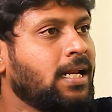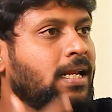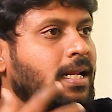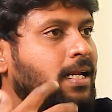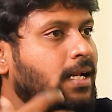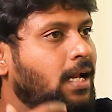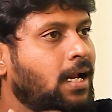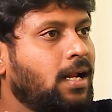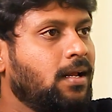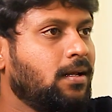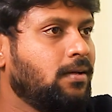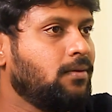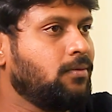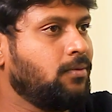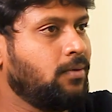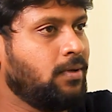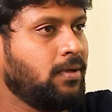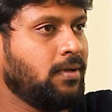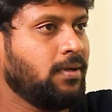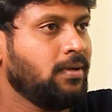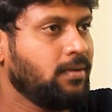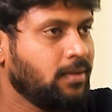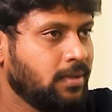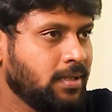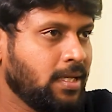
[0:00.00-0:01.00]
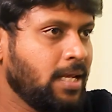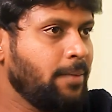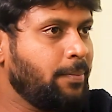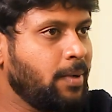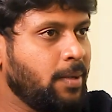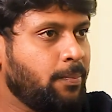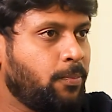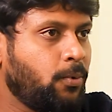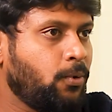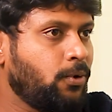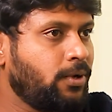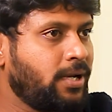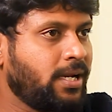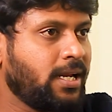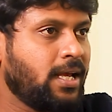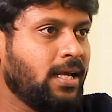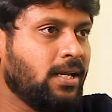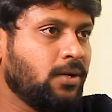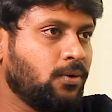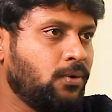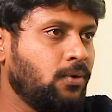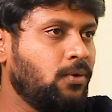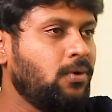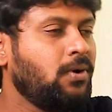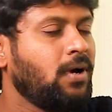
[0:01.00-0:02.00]
நிறைய எப்படி போட்ரி
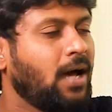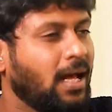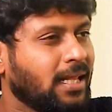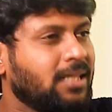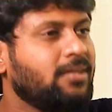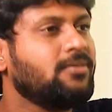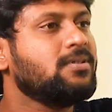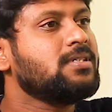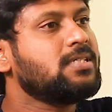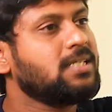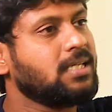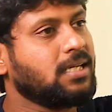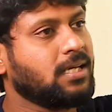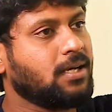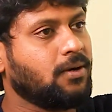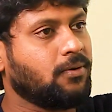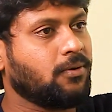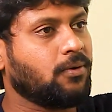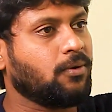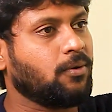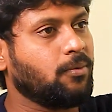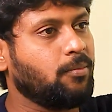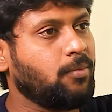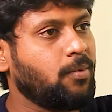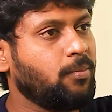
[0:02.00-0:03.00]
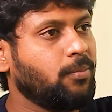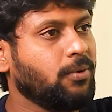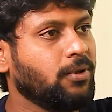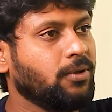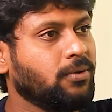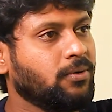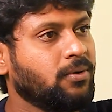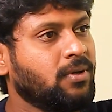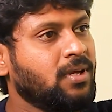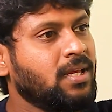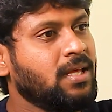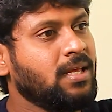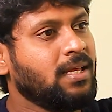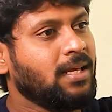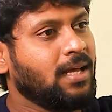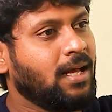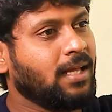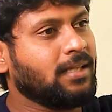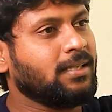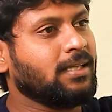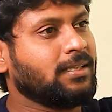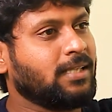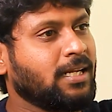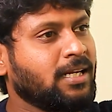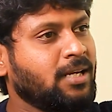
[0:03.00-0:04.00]
ஆயிருக்கோ அதை வச்சு எனக்கு அவரை ரொம்ப பிடிக்கும்
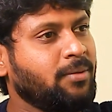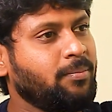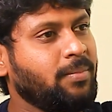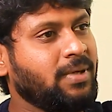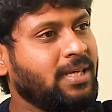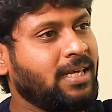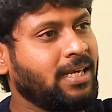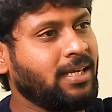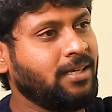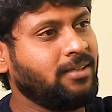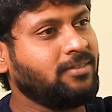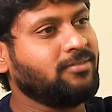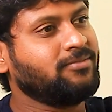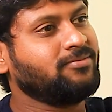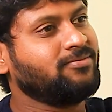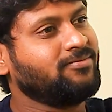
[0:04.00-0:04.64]
அந்த தன்னம்பிக்கை